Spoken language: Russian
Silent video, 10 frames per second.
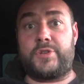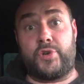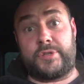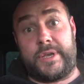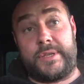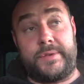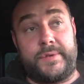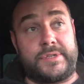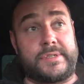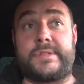четко эти
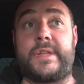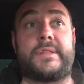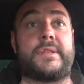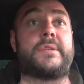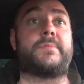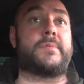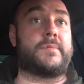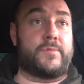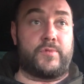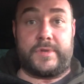вещи знать ты не,
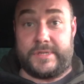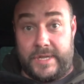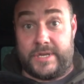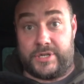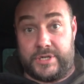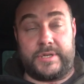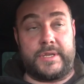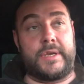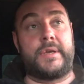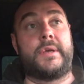ну, не знаешь же
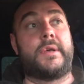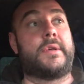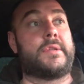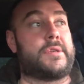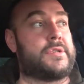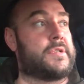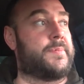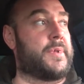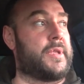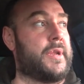где. Ты чисто
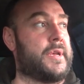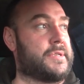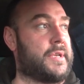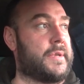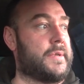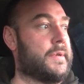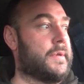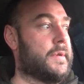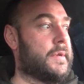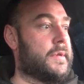потеряшки.
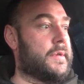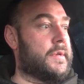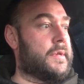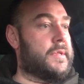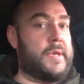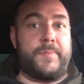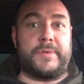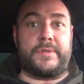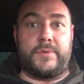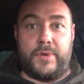Да и
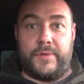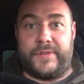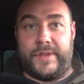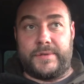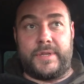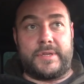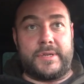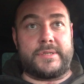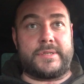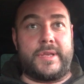поселухи все вот эти
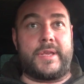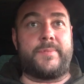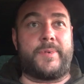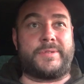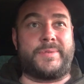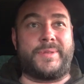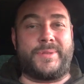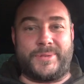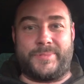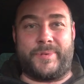лесные, они по сути
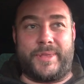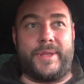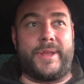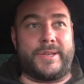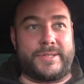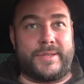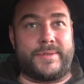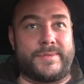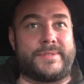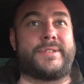тоже потеряшки.
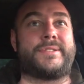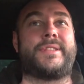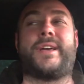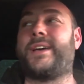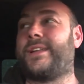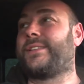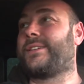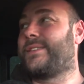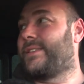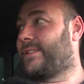То есть их же на
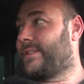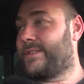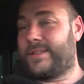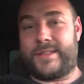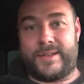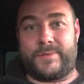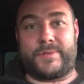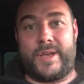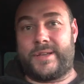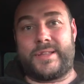картах нет. Это так
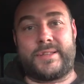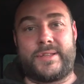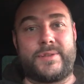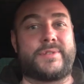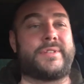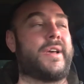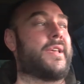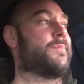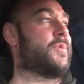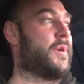вот, как наткнешься, как
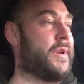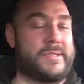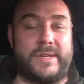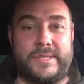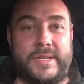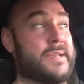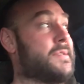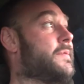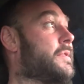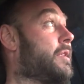я много раз
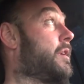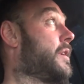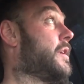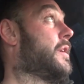рассказывал, это